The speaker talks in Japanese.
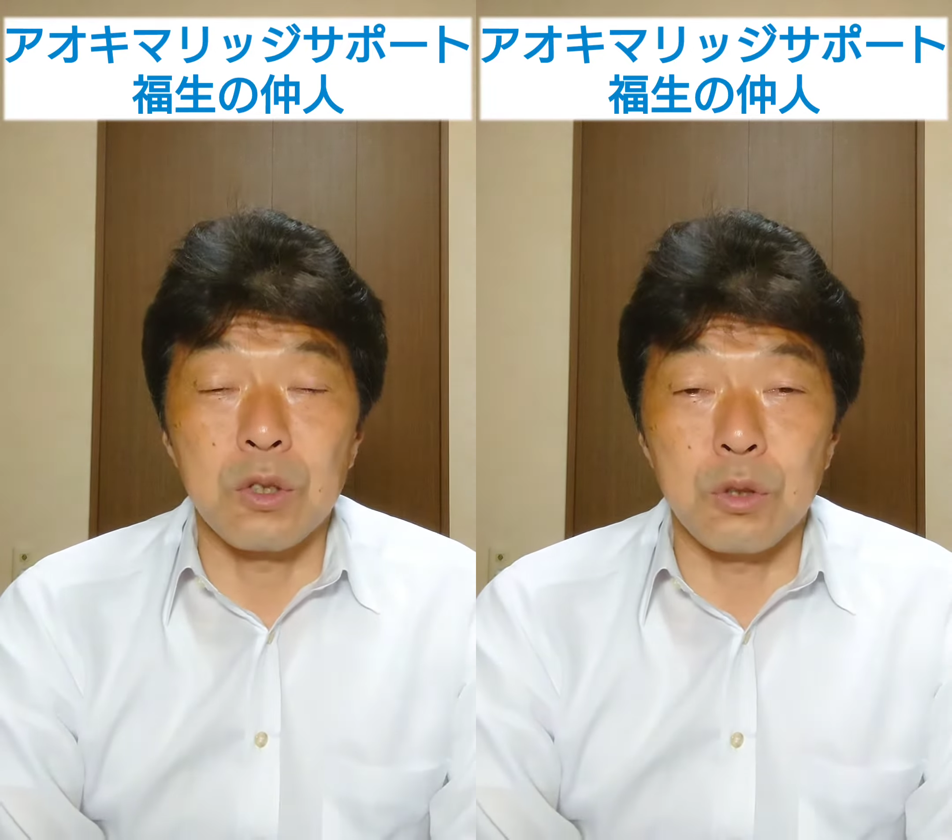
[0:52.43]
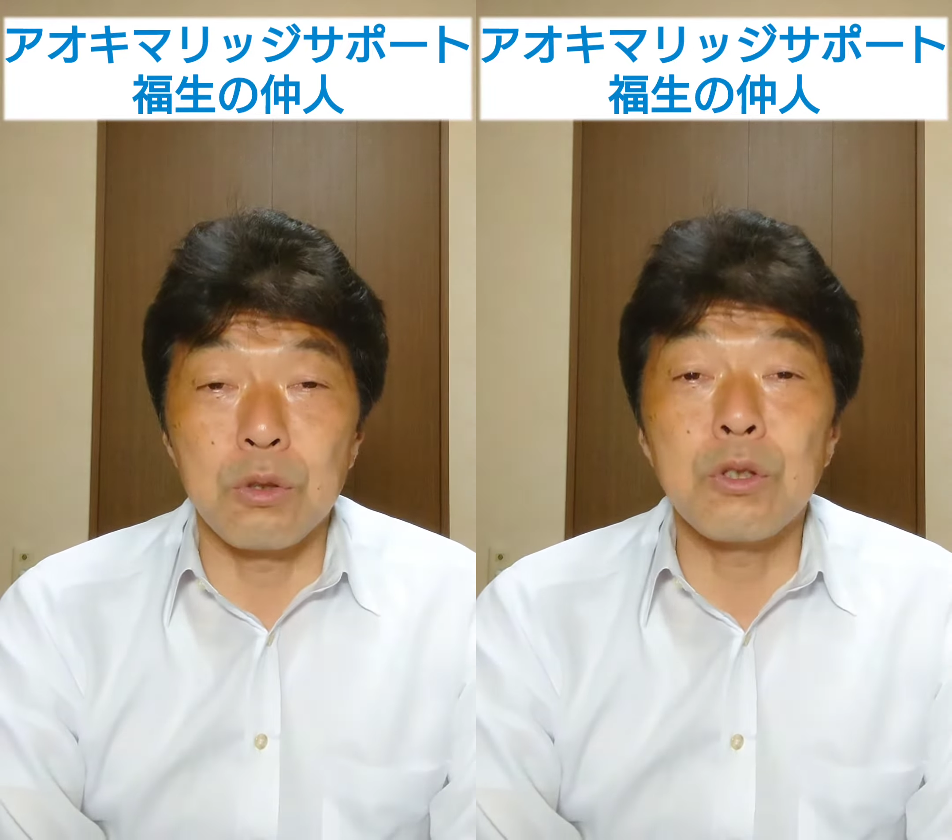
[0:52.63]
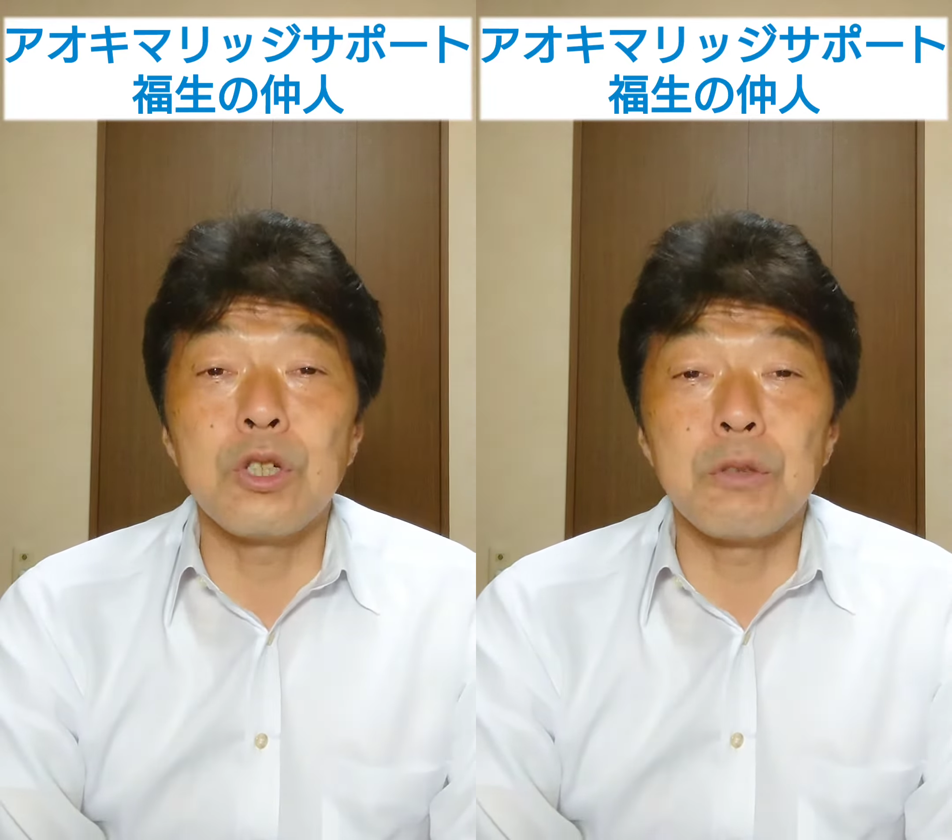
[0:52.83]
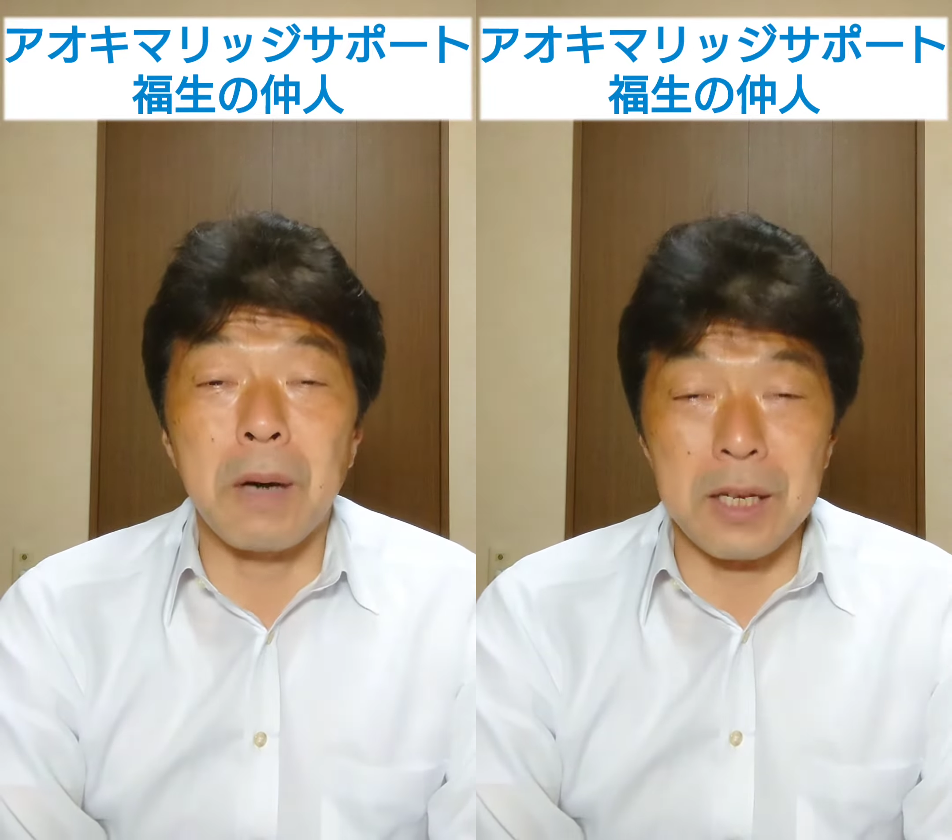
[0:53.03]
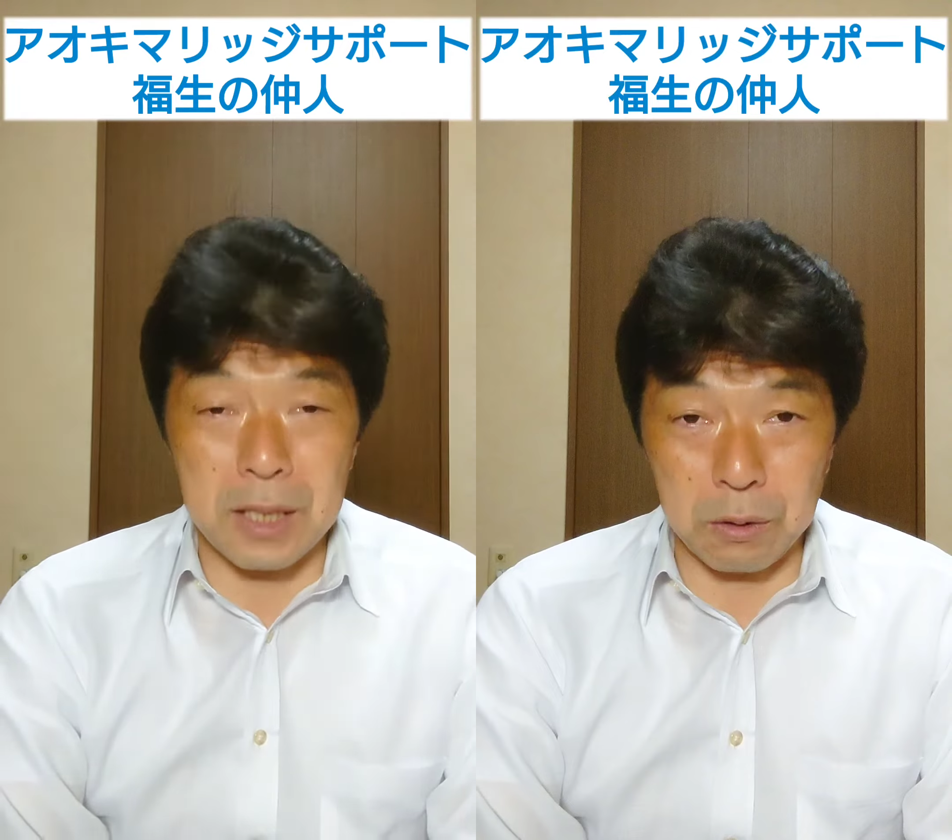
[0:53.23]

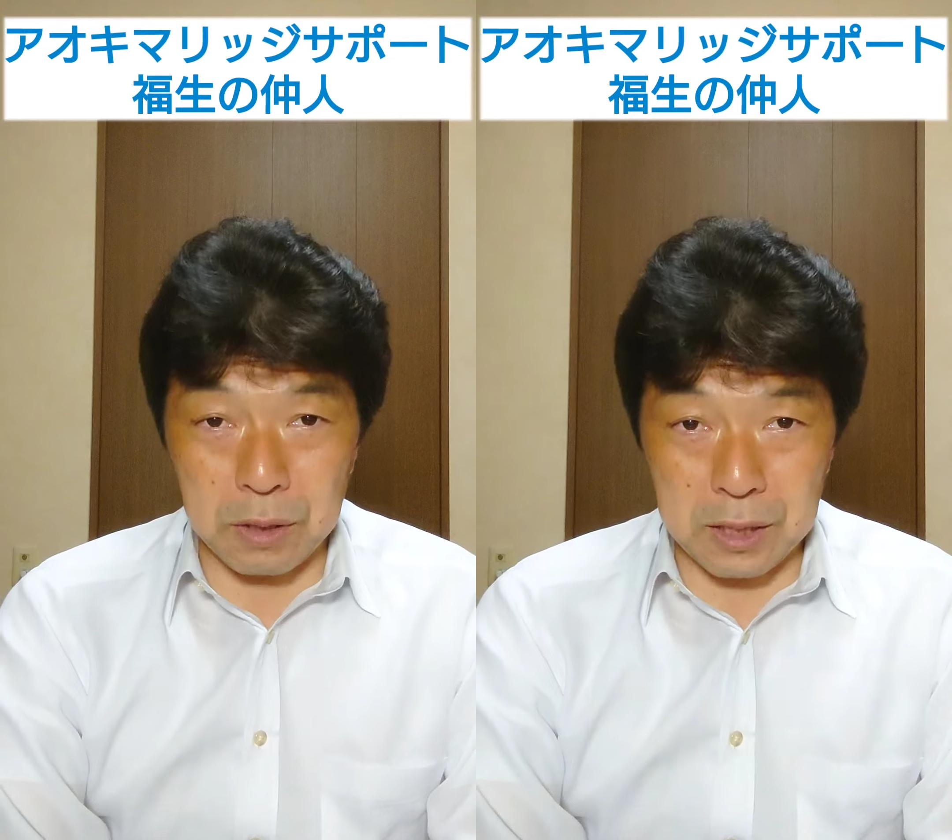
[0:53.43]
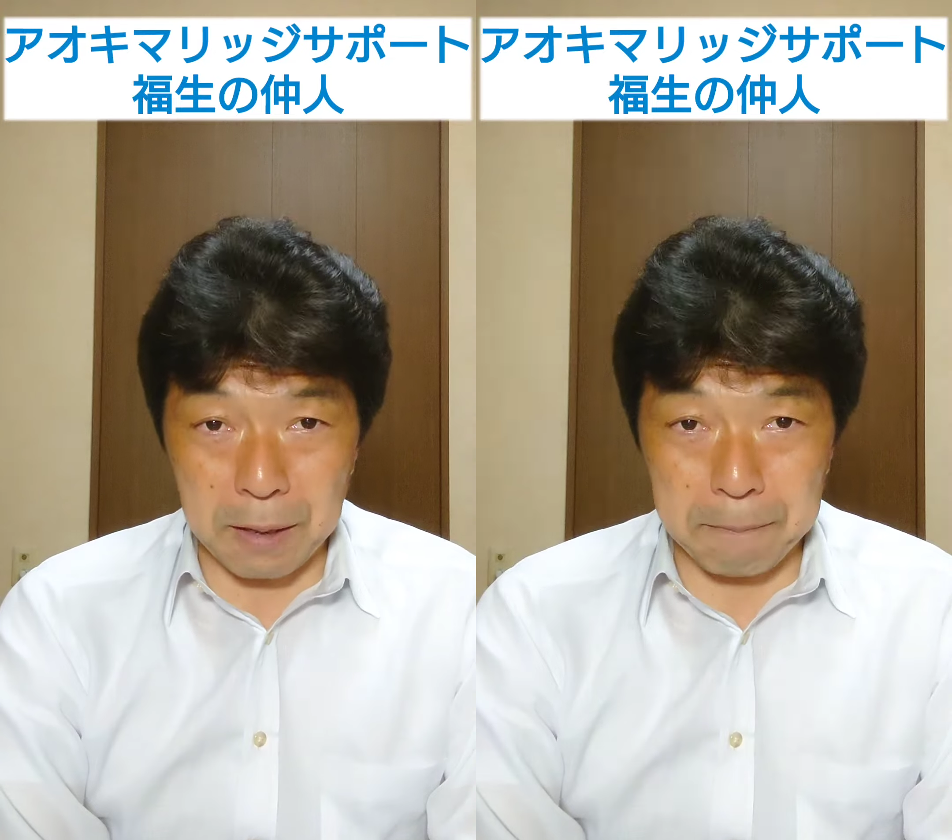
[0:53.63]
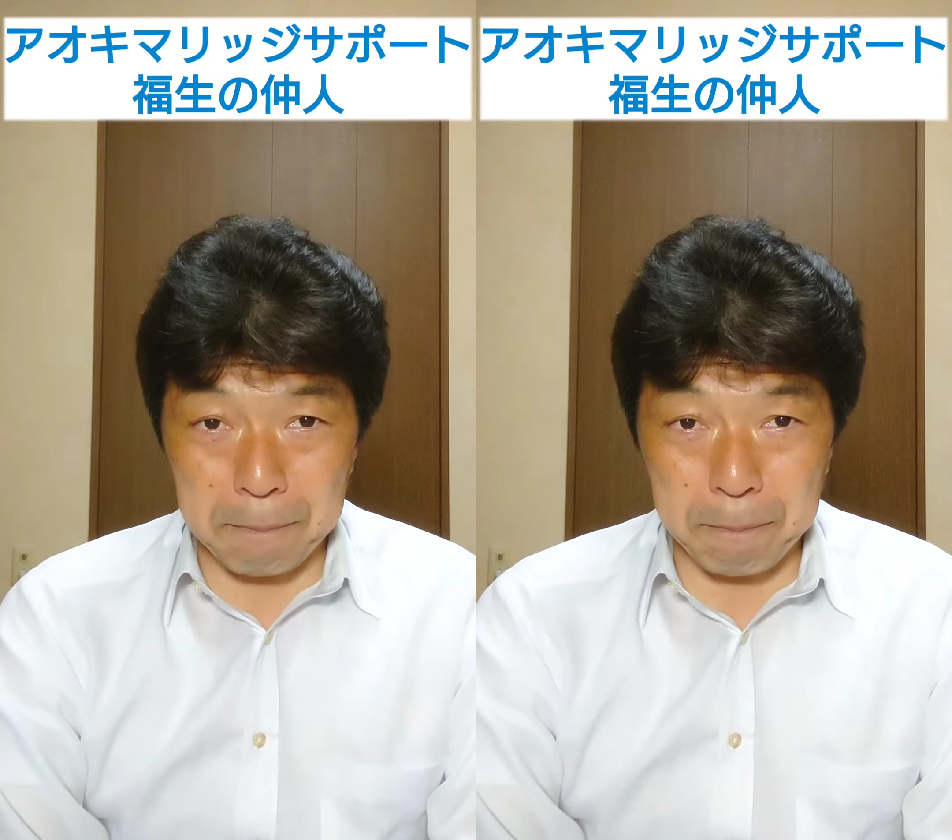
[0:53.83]
19%でした